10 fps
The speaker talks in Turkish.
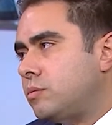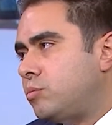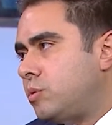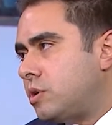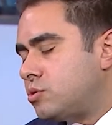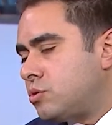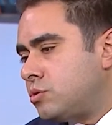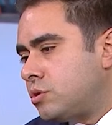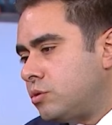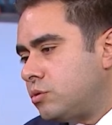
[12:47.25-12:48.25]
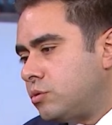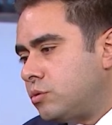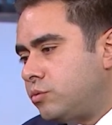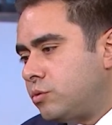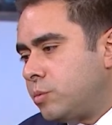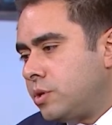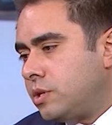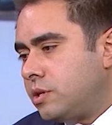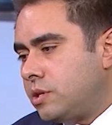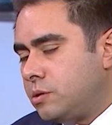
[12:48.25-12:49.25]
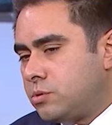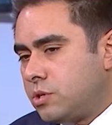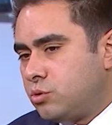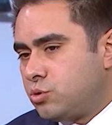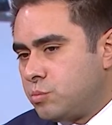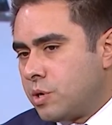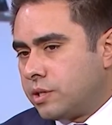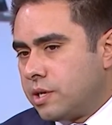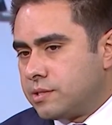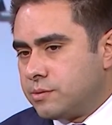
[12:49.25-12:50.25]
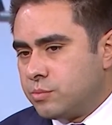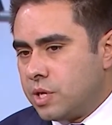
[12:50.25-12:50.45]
Ee, biraz önce Ufuk Bey'in de dediği gibi şey düşünmek lazım.